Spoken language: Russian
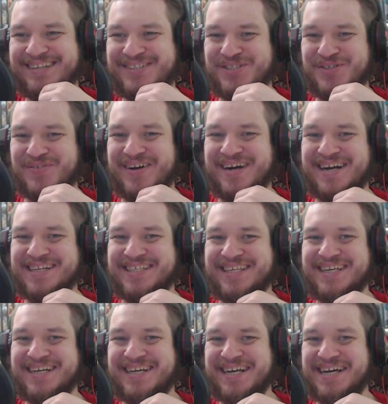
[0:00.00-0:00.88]
Чувак,
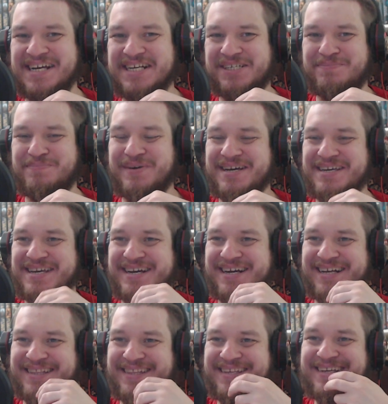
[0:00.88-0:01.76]
ты играешь
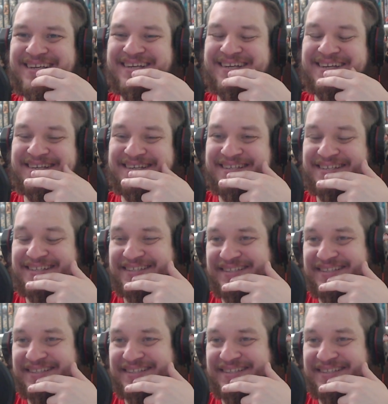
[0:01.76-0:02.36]
баян! Джей, дитя